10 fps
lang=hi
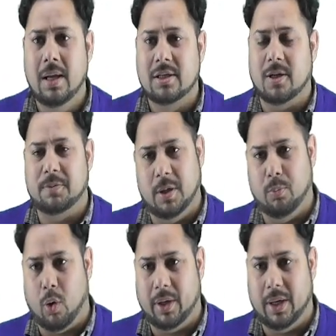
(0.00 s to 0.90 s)
सबसे
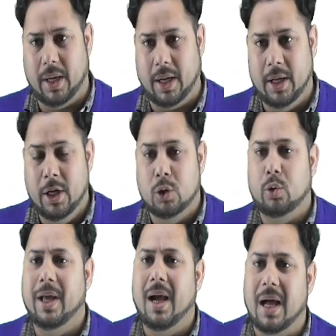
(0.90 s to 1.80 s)
इंपॉर्टेंट है तो
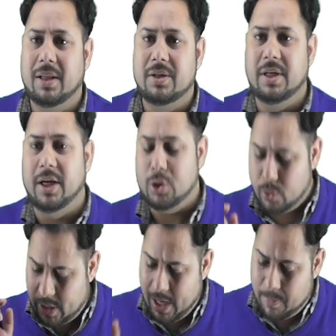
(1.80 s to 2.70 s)
ये गांधी जी ने जो
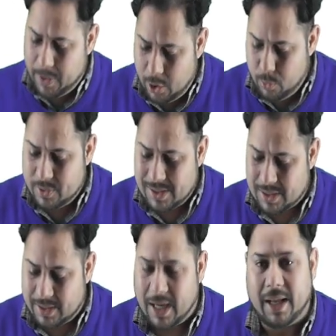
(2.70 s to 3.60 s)
थे अपने इंडिविजुअल
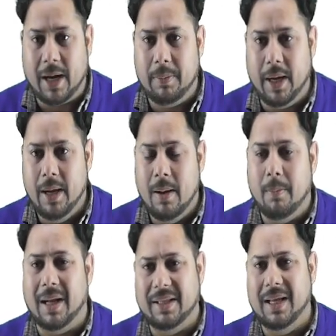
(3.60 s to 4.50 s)
सत्याग्रह में
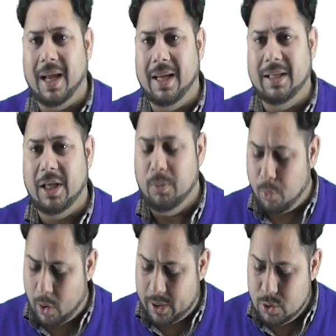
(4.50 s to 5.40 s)
बातें कहीं थी
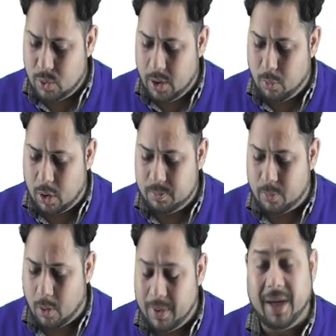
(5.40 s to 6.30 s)
इंपॉर्टेंट जो कि बहुत
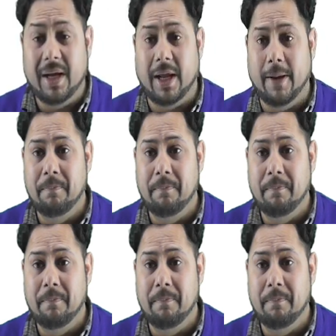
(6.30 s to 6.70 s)
प्रोमिनेंट है